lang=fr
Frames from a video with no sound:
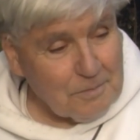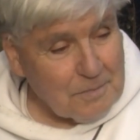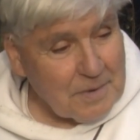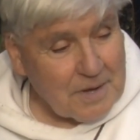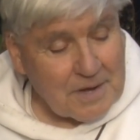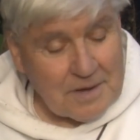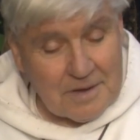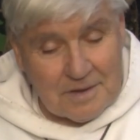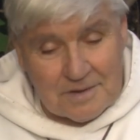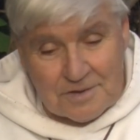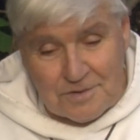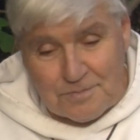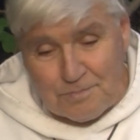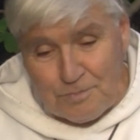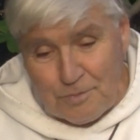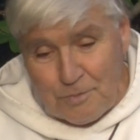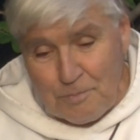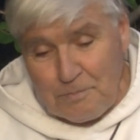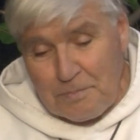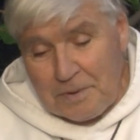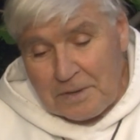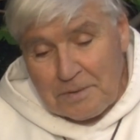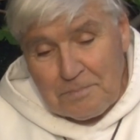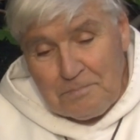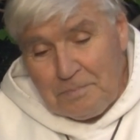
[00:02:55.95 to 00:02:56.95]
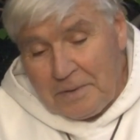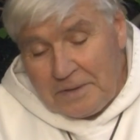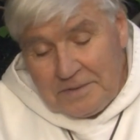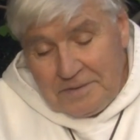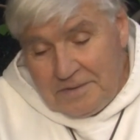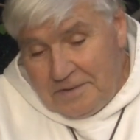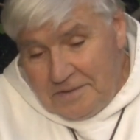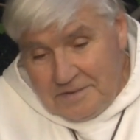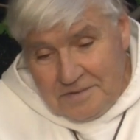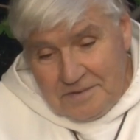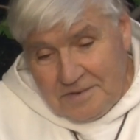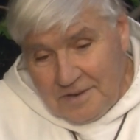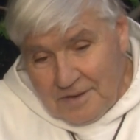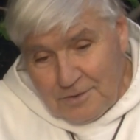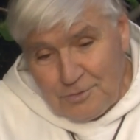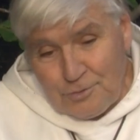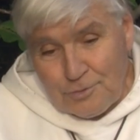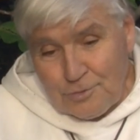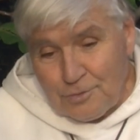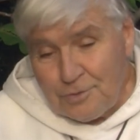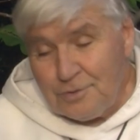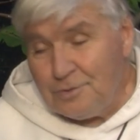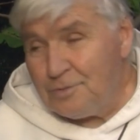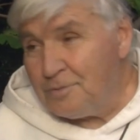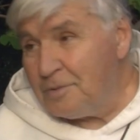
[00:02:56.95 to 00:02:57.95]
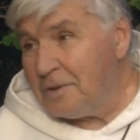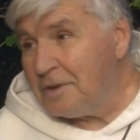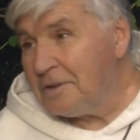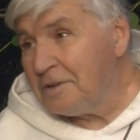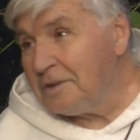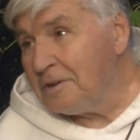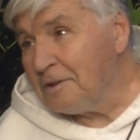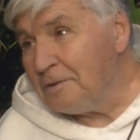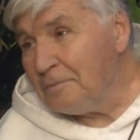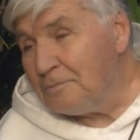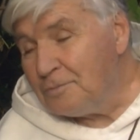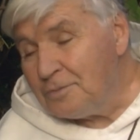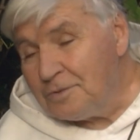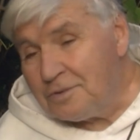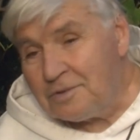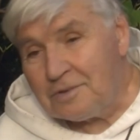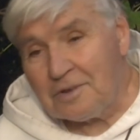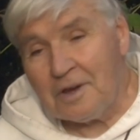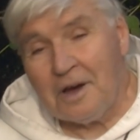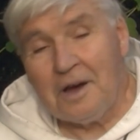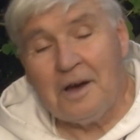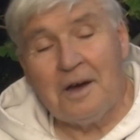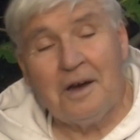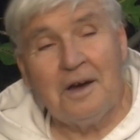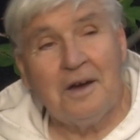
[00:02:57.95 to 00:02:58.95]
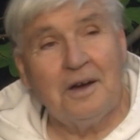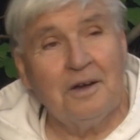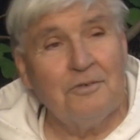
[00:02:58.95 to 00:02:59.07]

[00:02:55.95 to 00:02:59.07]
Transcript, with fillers: mais je ne peux pas te baptiser tout de suite comme ça,